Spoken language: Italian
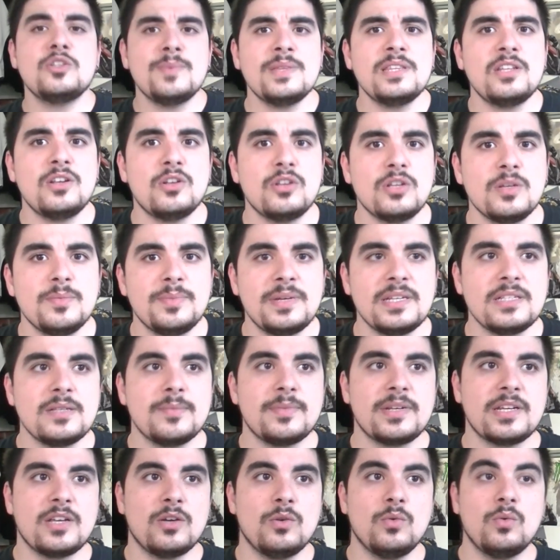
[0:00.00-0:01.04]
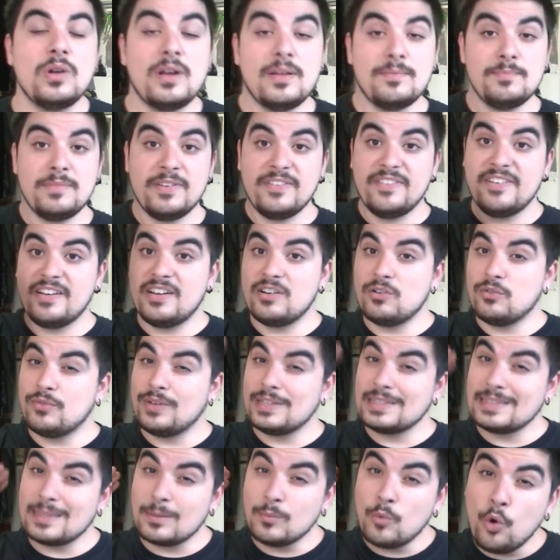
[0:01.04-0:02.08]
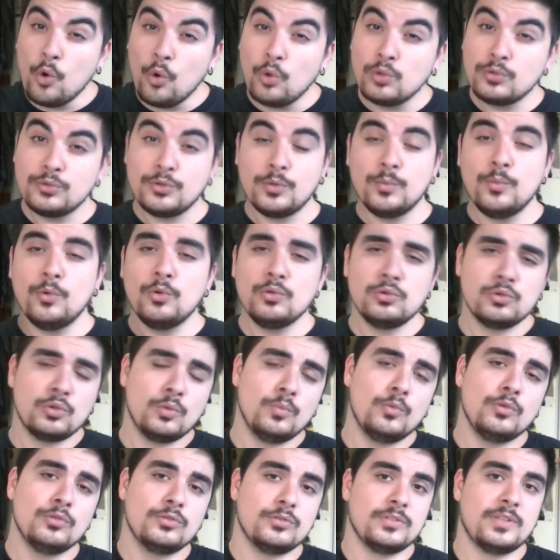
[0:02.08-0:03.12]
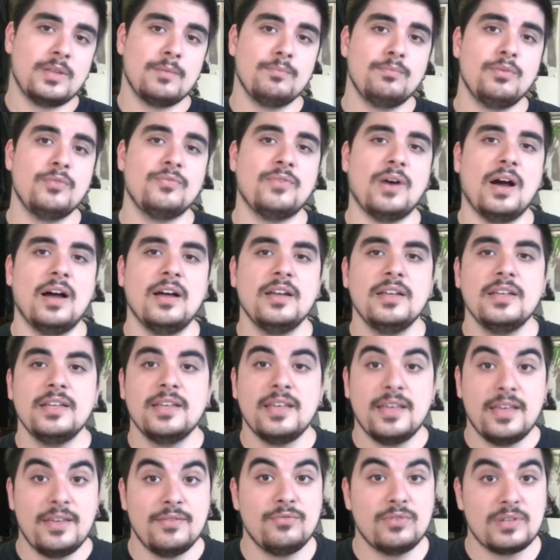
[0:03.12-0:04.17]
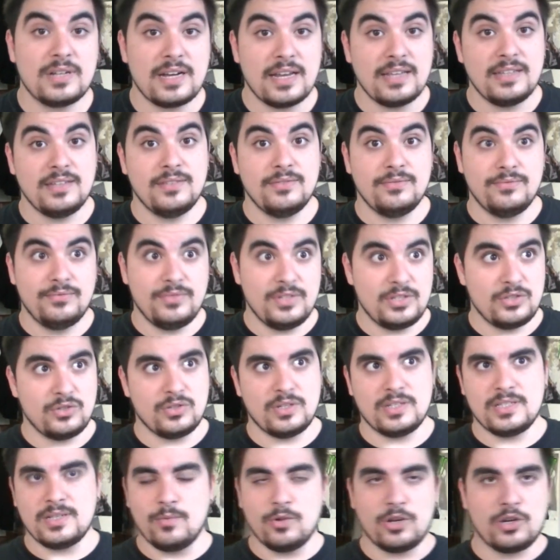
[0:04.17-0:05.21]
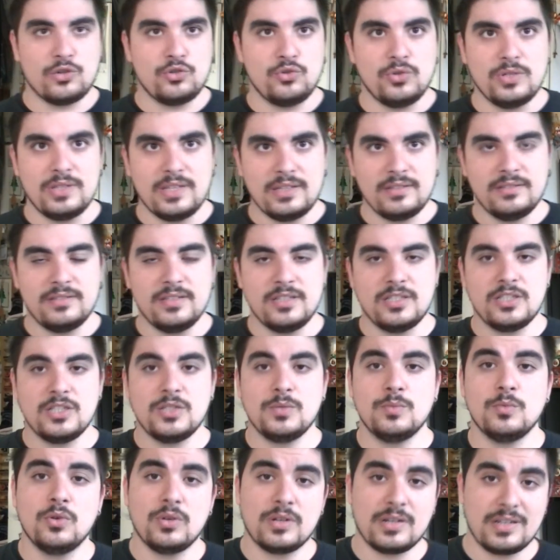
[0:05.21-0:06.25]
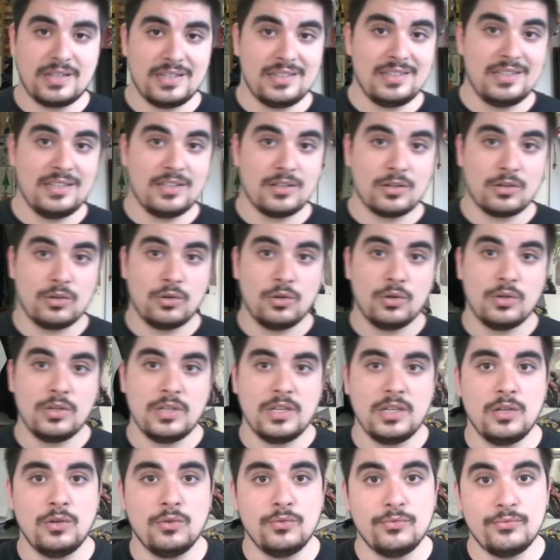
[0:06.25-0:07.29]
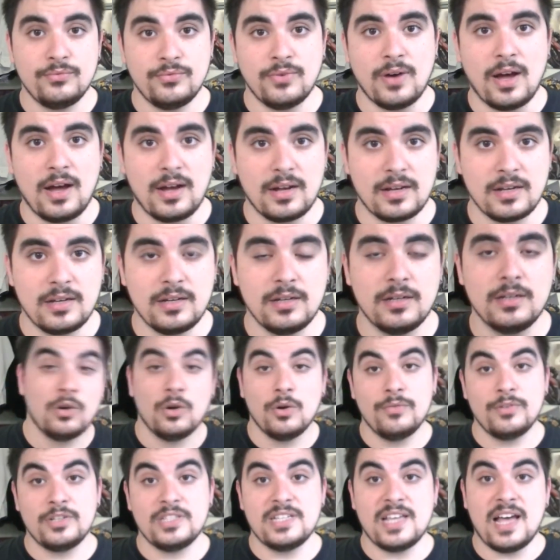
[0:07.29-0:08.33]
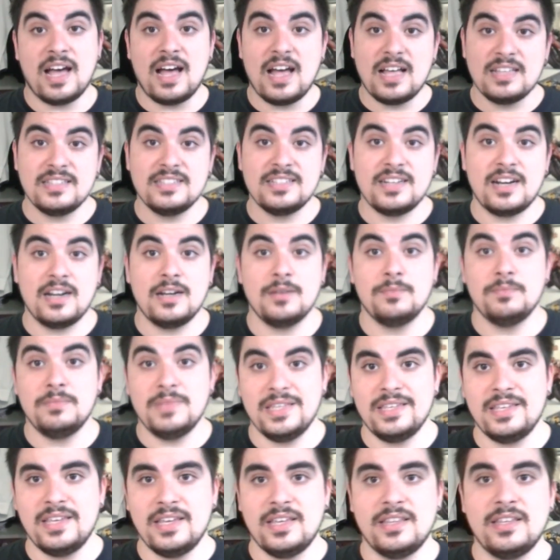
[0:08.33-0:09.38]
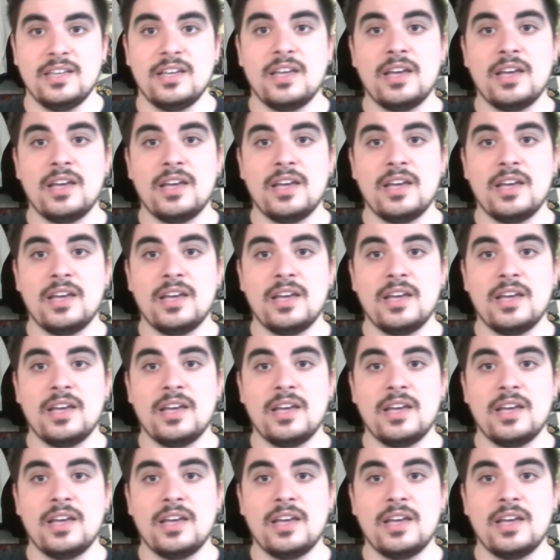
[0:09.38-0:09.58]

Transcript: domanda l'ho ripresa perché comunque l'avevano fatta molto molto molto tempo fa e vorrei, visto che siamo cresciuti tantissimo, ridirlo in un FAQ. Ovvero Azrael mi chiede